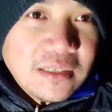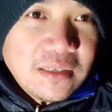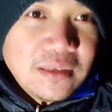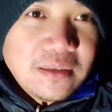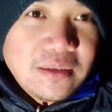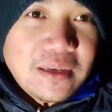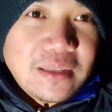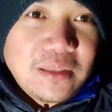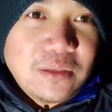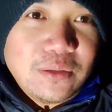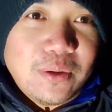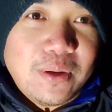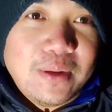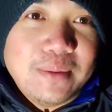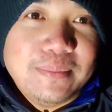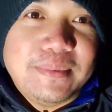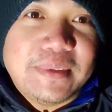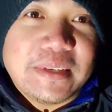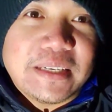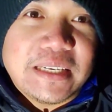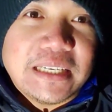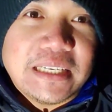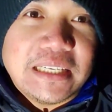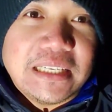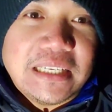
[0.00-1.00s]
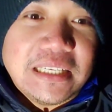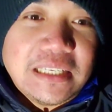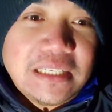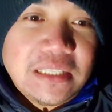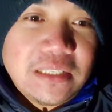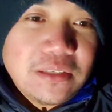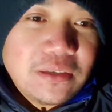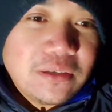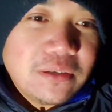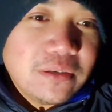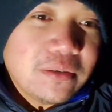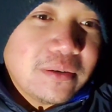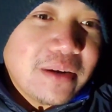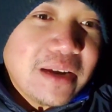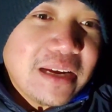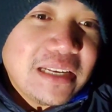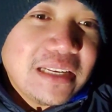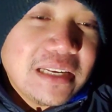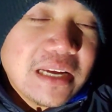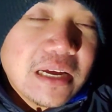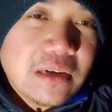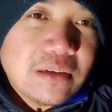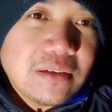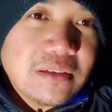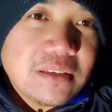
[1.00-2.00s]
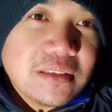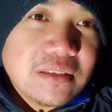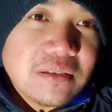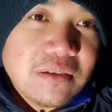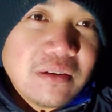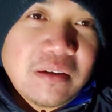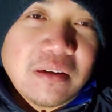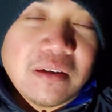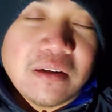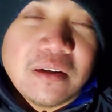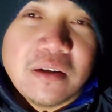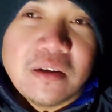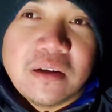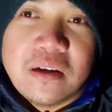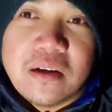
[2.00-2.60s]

12.30 mga 12.30 so right now it's uh,